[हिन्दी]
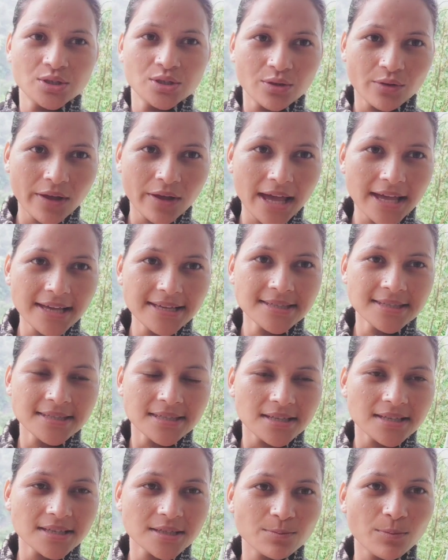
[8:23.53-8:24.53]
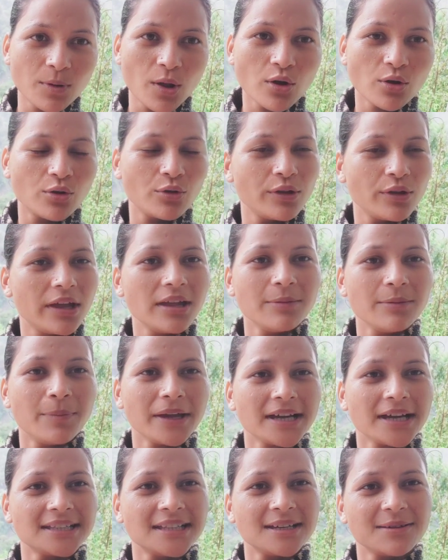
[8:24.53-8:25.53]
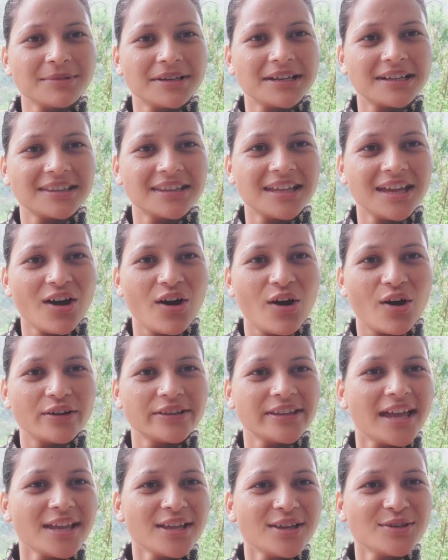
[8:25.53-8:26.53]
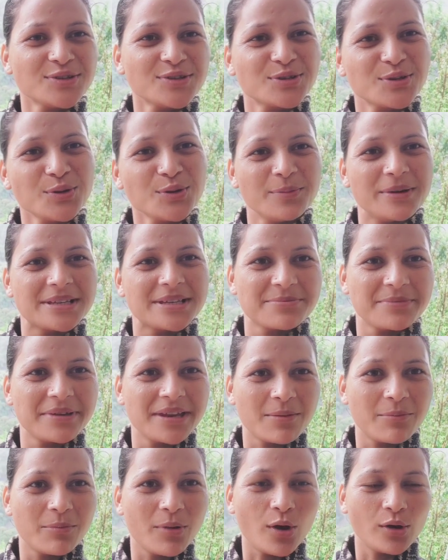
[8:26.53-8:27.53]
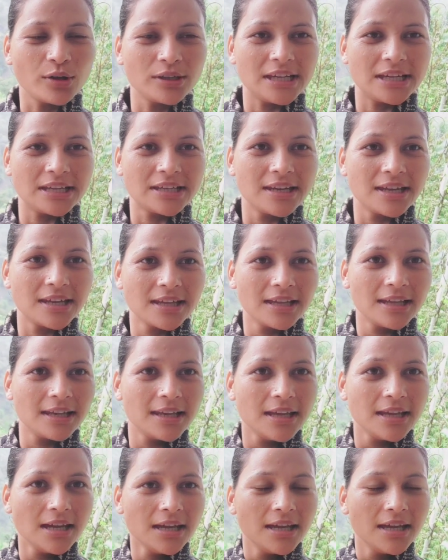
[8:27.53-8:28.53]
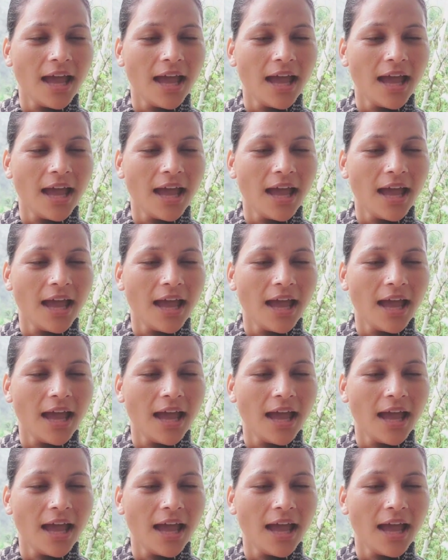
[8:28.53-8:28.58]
तो गाइज इस ब्लॉग को यहीं पे ख़त्म करते हैं और थैंक यू सो मच मेरा ब्लॉग देखने के लिए